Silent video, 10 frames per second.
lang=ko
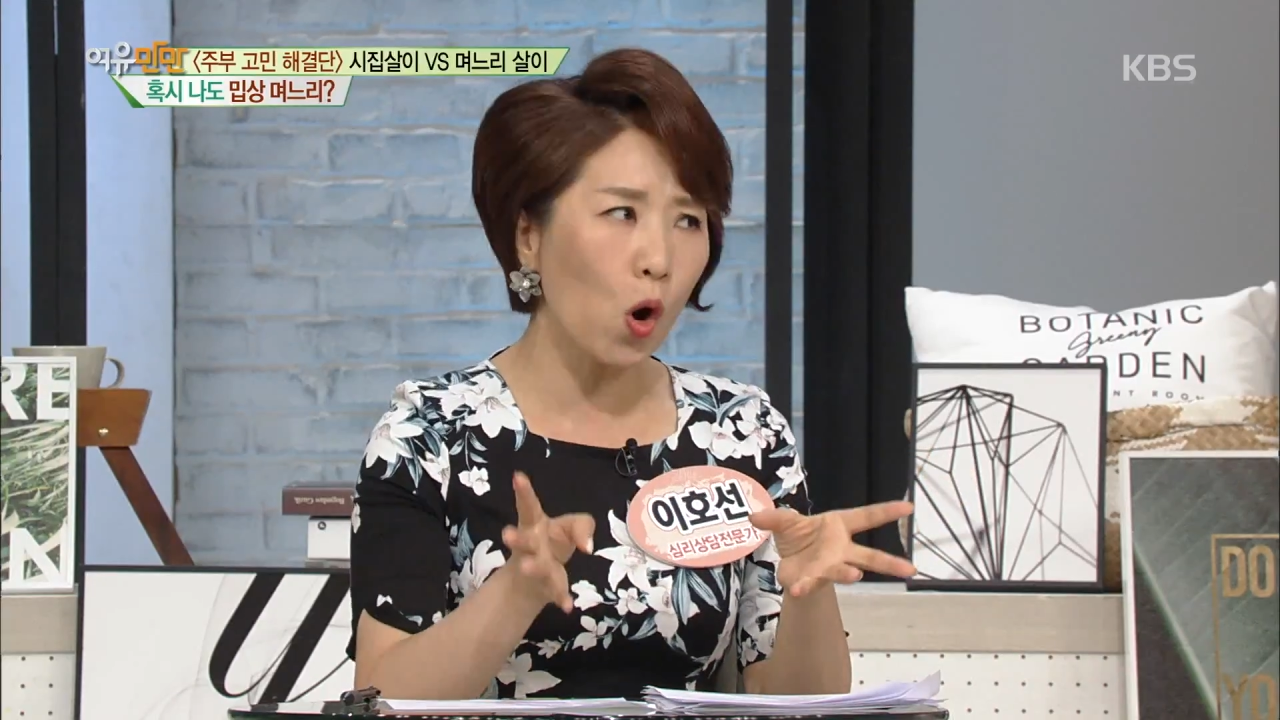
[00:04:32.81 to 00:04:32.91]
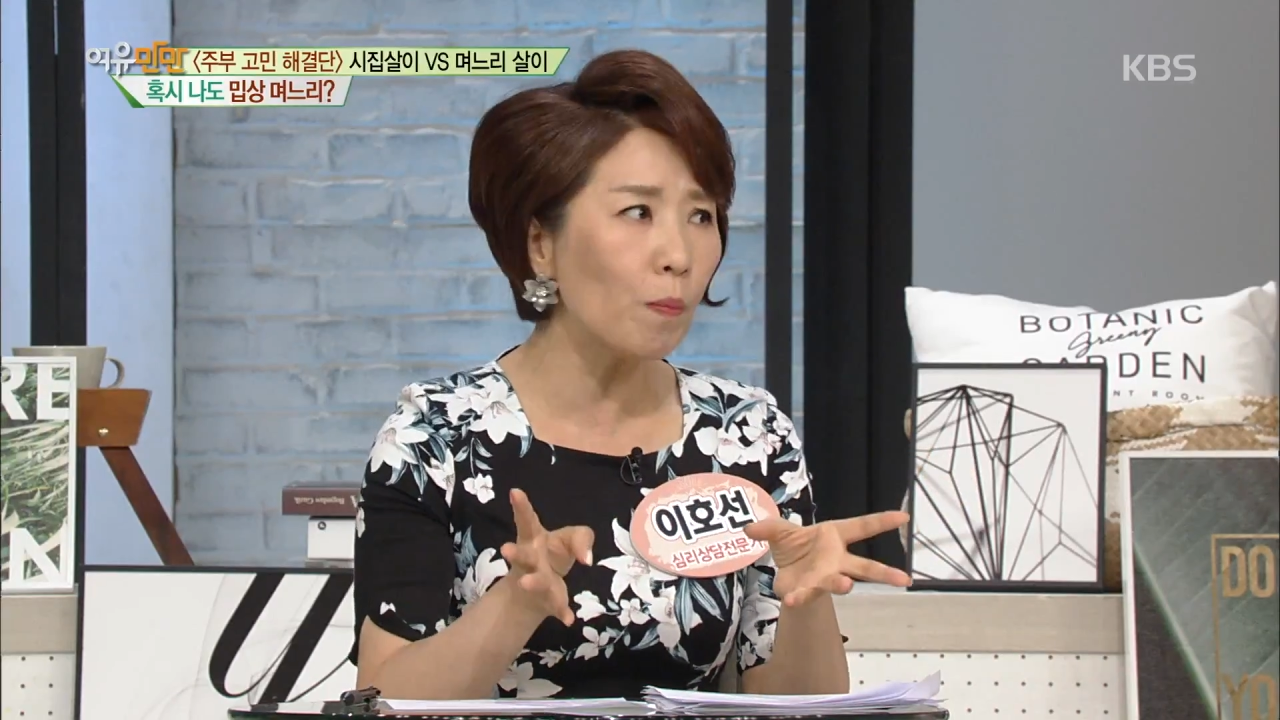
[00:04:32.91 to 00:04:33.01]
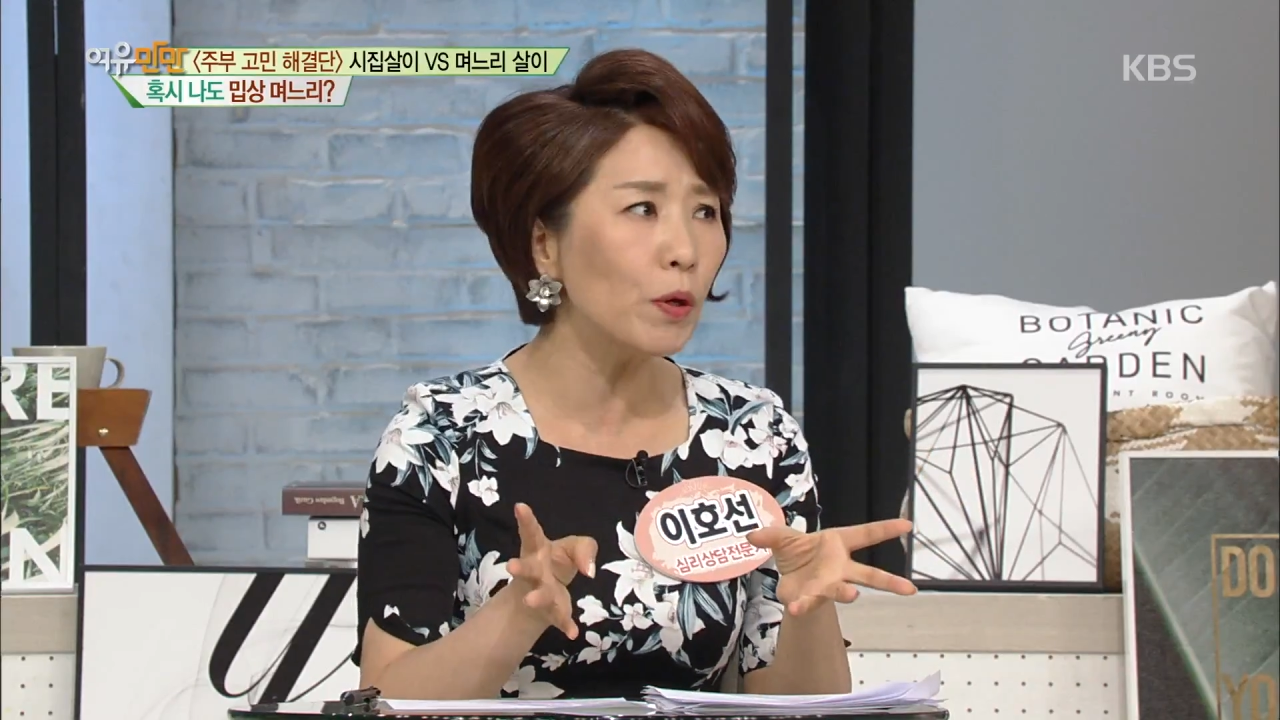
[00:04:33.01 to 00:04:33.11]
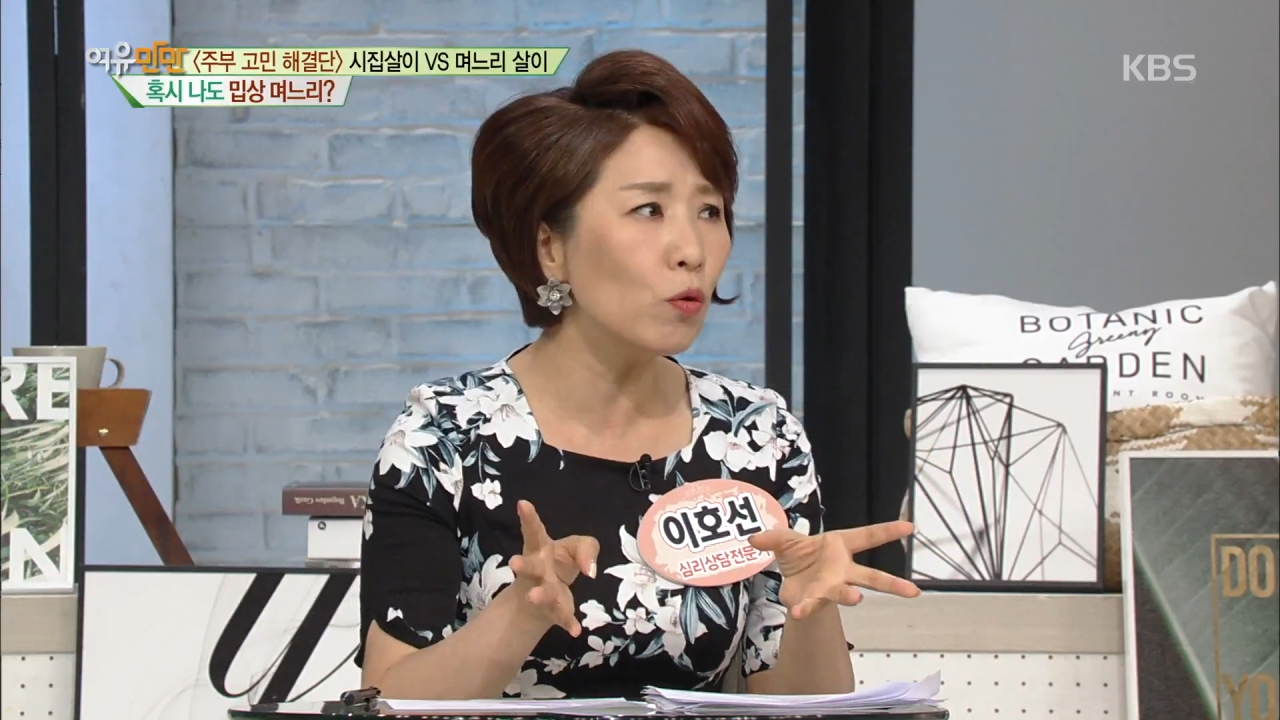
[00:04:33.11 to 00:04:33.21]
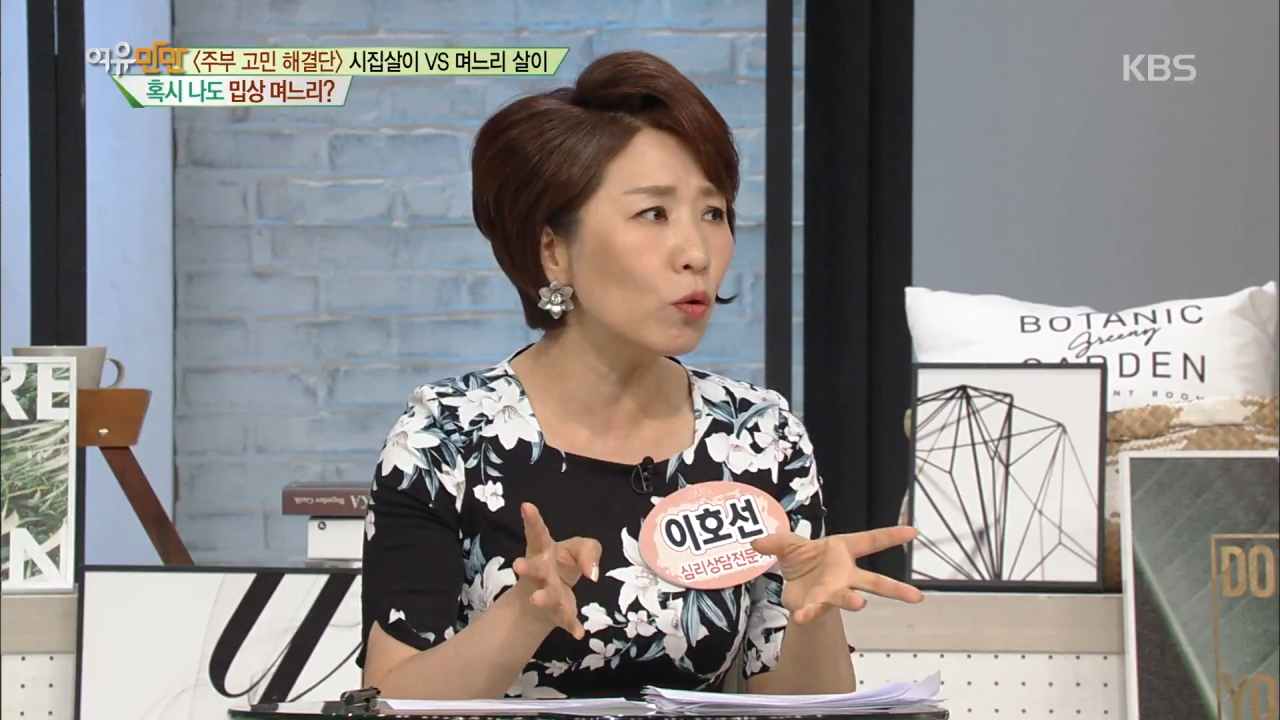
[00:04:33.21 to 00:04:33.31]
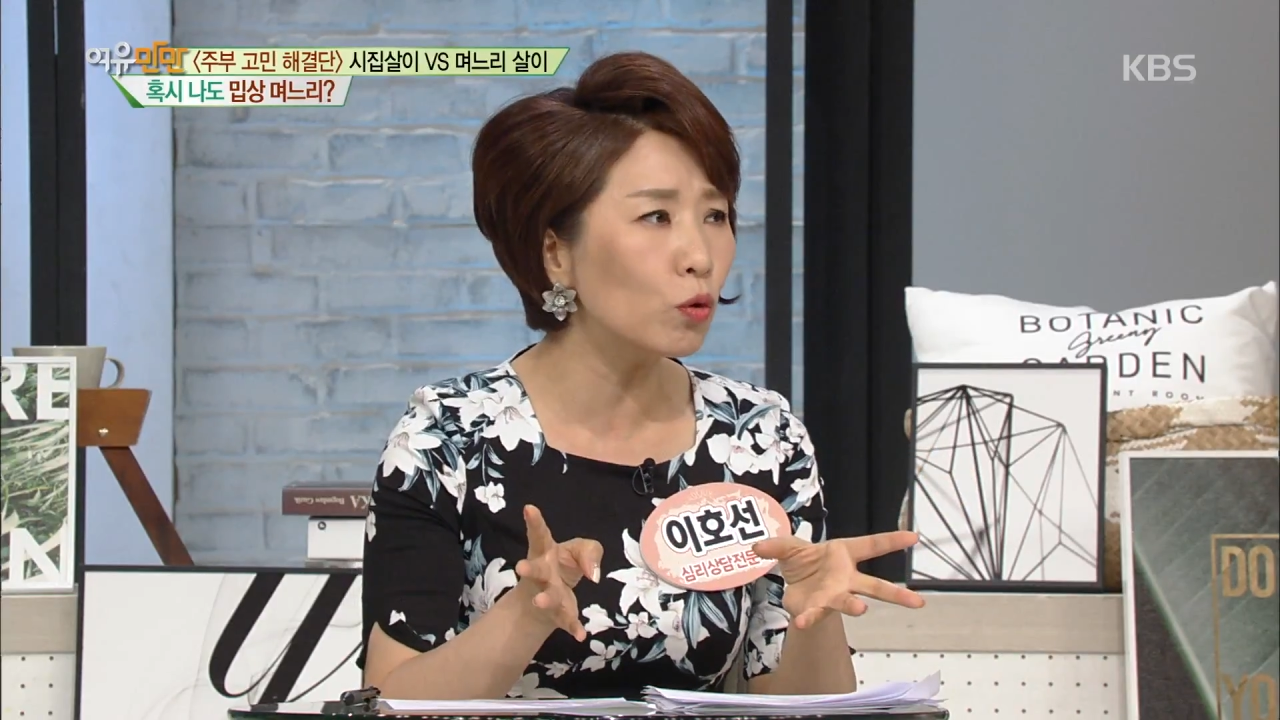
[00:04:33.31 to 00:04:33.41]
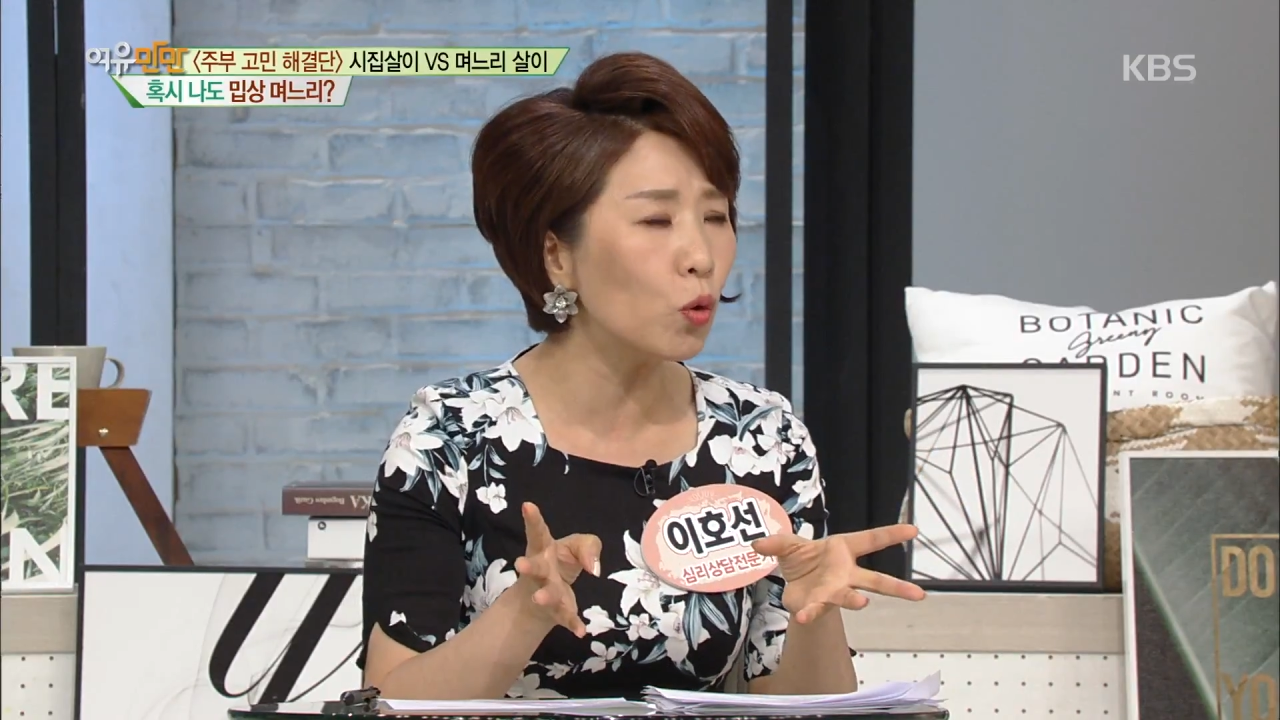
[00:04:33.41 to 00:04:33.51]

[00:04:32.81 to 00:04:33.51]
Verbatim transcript: 미웠고